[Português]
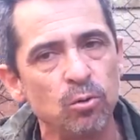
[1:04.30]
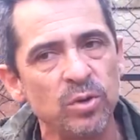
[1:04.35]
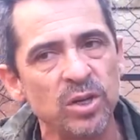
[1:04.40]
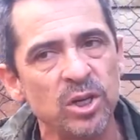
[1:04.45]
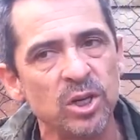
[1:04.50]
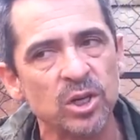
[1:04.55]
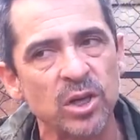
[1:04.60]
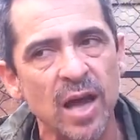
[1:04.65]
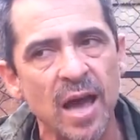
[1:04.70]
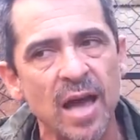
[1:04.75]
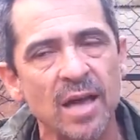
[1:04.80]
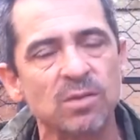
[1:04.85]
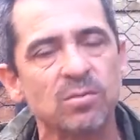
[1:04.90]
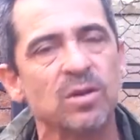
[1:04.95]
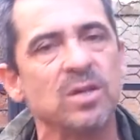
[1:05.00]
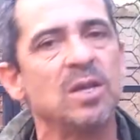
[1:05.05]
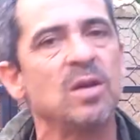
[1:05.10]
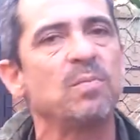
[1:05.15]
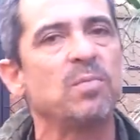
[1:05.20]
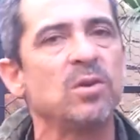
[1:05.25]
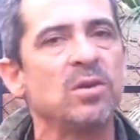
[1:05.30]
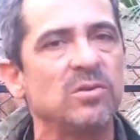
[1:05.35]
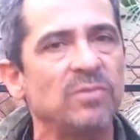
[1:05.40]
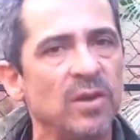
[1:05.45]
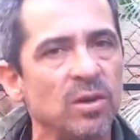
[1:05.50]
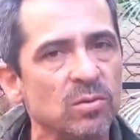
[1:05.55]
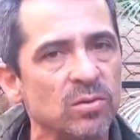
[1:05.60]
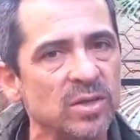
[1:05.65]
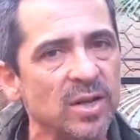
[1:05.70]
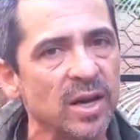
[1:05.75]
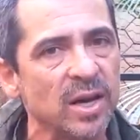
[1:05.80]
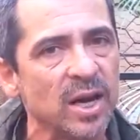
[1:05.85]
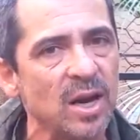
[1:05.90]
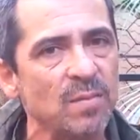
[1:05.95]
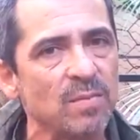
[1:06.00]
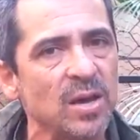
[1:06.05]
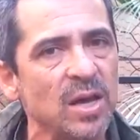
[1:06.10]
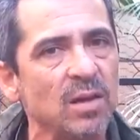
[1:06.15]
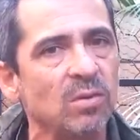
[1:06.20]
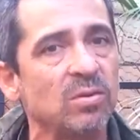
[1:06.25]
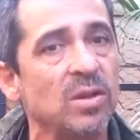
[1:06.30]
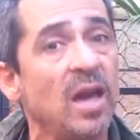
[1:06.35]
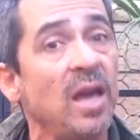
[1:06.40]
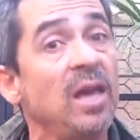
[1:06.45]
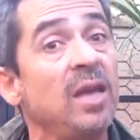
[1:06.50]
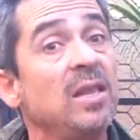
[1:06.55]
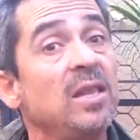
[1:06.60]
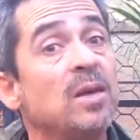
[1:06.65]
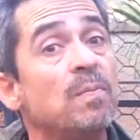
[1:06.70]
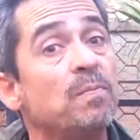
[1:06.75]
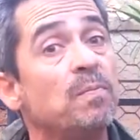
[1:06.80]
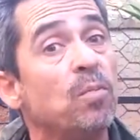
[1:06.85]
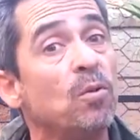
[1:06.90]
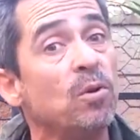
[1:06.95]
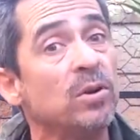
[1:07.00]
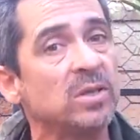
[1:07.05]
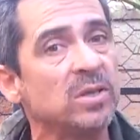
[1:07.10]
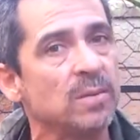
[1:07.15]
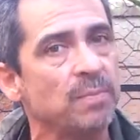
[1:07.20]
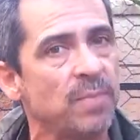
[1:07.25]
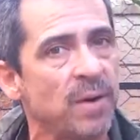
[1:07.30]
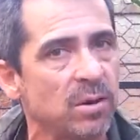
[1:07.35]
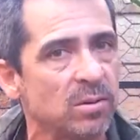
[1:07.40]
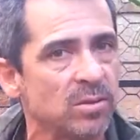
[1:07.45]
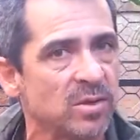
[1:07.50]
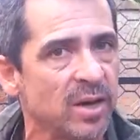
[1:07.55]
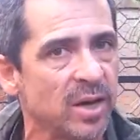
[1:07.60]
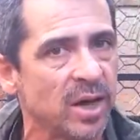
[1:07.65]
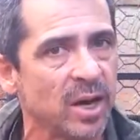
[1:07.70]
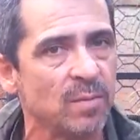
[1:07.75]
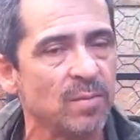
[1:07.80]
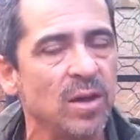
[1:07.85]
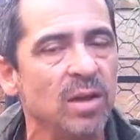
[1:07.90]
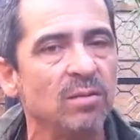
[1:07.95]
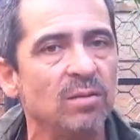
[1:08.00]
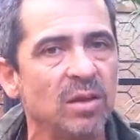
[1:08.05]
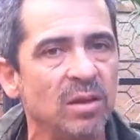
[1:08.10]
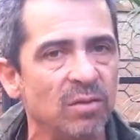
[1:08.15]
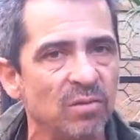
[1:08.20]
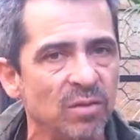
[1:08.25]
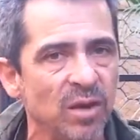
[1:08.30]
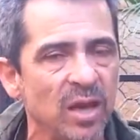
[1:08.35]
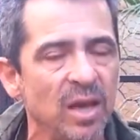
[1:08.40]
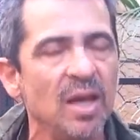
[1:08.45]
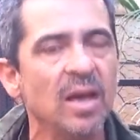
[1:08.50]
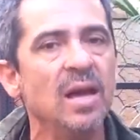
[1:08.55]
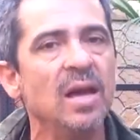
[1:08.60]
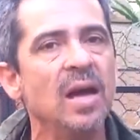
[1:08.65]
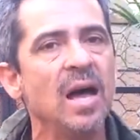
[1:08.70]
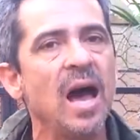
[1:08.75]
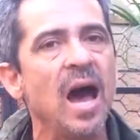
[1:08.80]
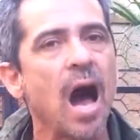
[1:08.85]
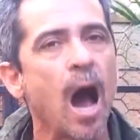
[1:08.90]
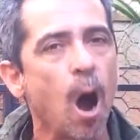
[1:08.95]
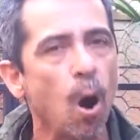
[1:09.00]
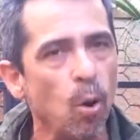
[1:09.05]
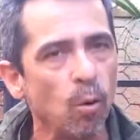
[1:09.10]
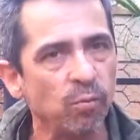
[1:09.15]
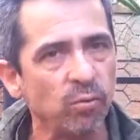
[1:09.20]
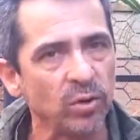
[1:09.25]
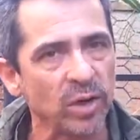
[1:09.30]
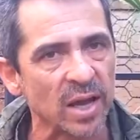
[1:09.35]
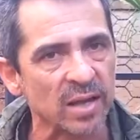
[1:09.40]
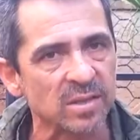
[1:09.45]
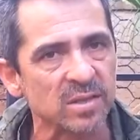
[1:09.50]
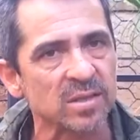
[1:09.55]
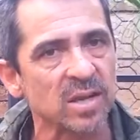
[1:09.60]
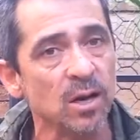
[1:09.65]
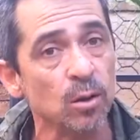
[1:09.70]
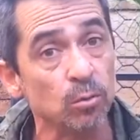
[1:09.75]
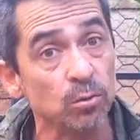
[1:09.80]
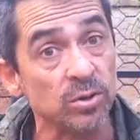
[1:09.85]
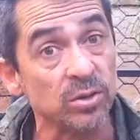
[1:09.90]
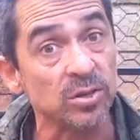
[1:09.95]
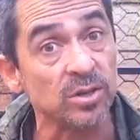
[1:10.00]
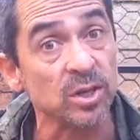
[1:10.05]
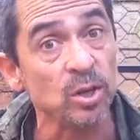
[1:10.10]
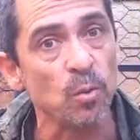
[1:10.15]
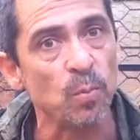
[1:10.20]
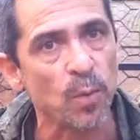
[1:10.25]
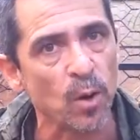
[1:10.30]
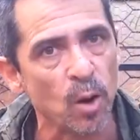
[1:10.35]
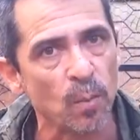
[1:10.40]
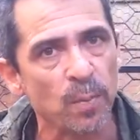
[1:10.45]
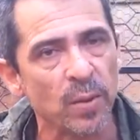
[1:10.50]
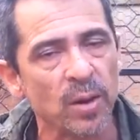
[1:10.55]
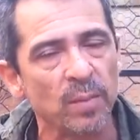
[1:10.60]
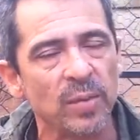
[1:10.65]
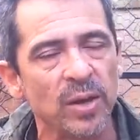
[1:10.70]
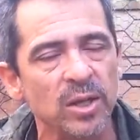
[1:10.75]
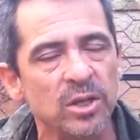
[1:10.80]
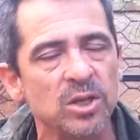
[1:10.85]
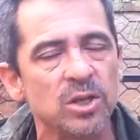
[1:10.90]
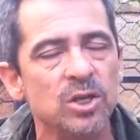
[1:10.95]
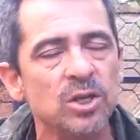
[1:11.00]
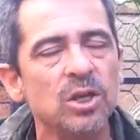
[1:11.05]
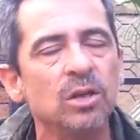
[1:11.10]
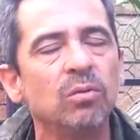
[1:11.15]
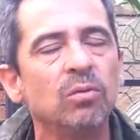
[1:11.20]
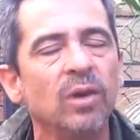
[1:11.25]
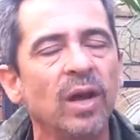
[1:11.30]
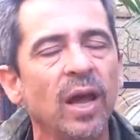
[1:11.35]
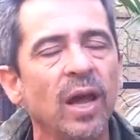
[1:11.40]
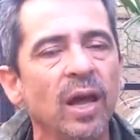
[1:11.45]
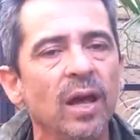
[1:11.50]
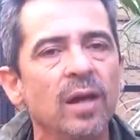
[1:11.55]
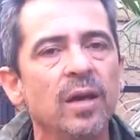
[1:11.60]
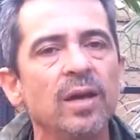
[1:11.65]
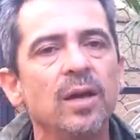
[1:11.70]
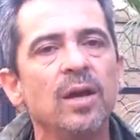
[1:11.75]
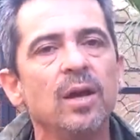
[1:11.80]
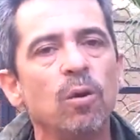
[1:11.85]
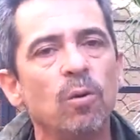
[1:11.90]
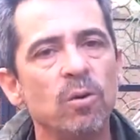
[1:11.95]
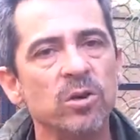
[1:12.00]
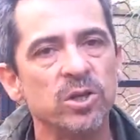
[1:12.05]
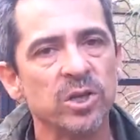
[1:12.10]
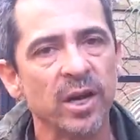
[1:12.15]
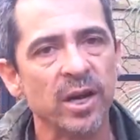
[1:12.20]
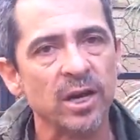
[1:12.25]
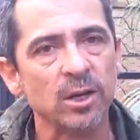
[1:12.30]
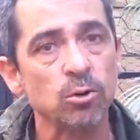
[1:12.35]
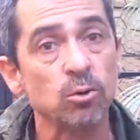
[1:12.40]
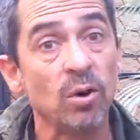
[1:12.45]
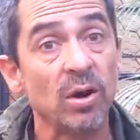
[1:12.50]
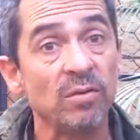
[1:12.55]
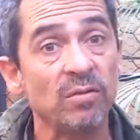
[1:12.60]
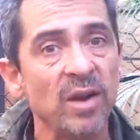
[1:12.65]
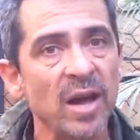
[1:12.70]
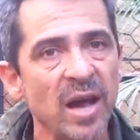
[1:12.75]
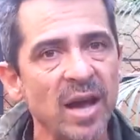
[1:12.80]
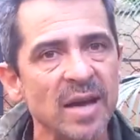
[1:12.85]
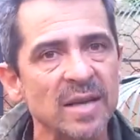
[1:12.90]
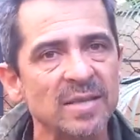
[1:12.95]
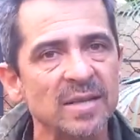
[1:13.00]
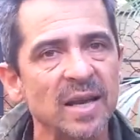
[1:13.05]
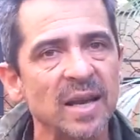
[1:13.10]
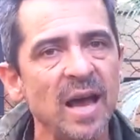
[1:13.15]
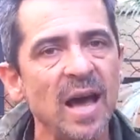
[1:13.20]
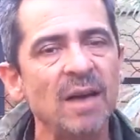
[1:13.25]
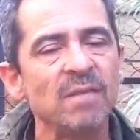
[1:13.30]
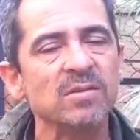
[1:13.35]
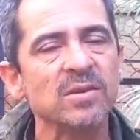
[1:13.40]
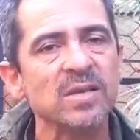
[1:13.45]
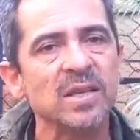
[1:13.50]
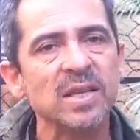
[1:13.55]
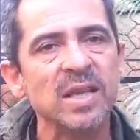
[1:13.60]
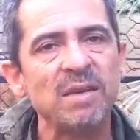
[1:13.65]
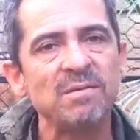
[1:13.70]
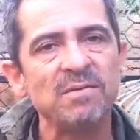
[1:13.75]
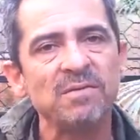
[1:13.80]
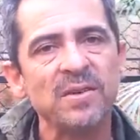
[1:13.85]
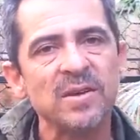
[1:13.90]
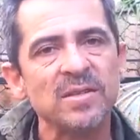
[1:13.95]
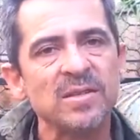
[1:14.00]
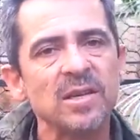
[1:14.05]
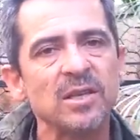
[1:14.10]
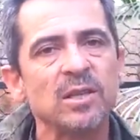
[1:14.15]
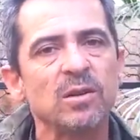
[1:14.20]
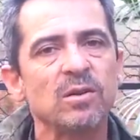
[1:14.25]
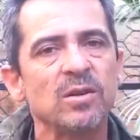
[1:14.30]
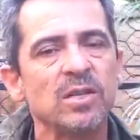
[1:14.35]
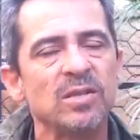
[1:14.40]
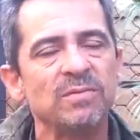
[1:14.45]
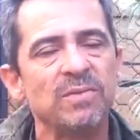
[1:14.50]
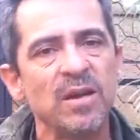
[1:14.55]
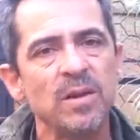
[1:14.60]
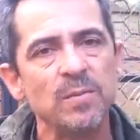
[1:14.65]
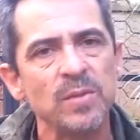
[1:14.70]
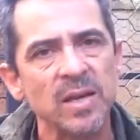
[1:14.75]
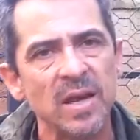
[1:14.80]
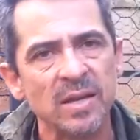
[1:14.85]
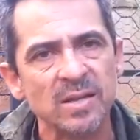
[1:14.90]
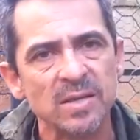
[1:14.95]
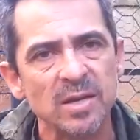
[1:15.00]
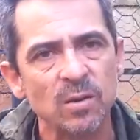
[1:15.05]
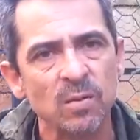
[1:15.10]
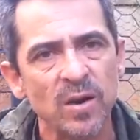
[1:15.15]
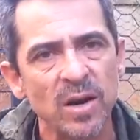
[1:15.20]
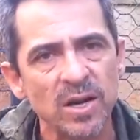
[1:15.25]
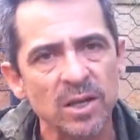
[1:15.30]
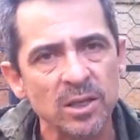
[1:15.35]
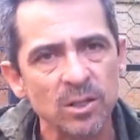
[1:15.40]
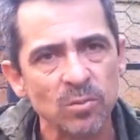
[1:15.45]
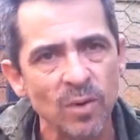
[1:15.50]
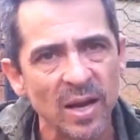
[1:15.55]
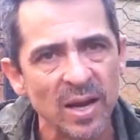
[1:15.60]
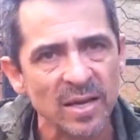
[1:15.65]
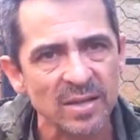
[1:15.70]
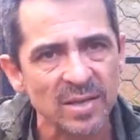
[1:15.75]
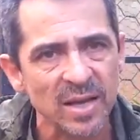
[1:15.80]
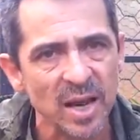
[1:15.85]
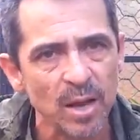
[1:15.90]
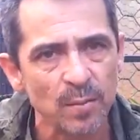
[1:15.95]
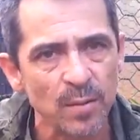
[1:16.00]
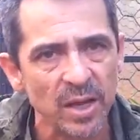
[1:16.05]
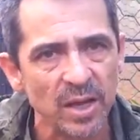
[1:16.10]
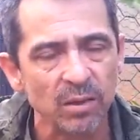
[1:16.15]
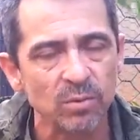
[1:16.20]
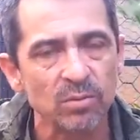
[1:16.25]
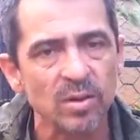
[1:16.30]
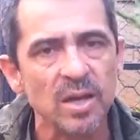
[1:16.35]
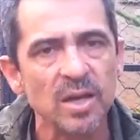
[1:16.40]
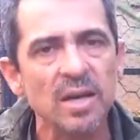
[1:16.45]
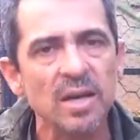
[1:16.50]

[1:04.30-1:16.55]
do inchaço, aí depois vem o sangramento, e aí depois que para o sangramento é que vem a ovulação, o cio propriamente dito, né? Onde a cachorra vai acasalar, você deve fazer então a desverminação antes do acasalamento.